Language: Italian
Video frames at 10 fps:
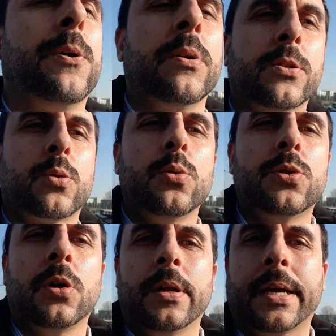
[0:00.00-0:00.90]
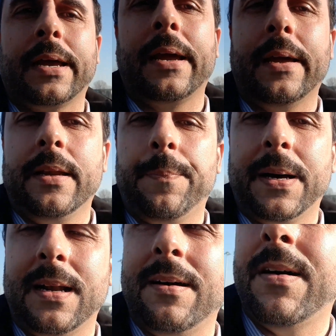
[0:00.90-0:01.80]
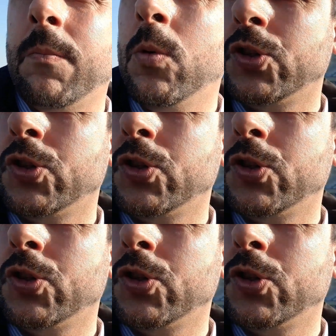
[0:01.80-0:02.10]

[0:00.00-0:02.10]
un'esclusione che ne parlavamo